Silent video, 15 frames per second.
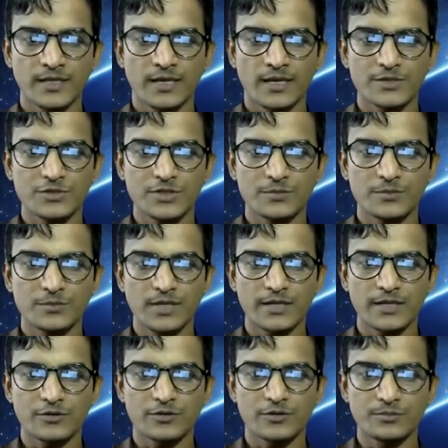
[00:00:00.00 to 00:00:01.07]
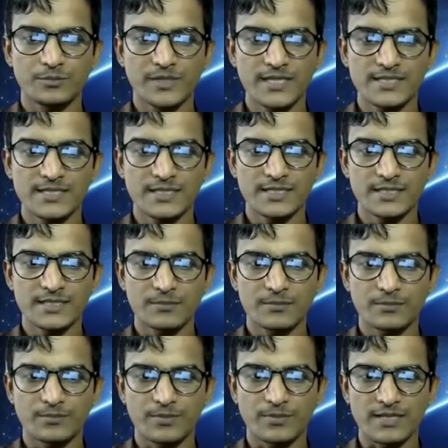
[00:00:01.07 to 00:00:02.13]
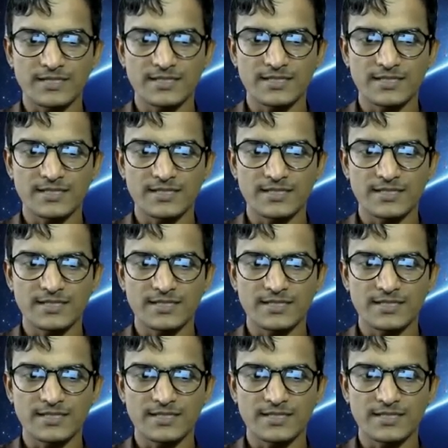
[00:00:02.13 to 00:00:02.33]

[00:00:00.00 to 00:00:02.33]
আমরা যদি বলি এখন বি প্লাস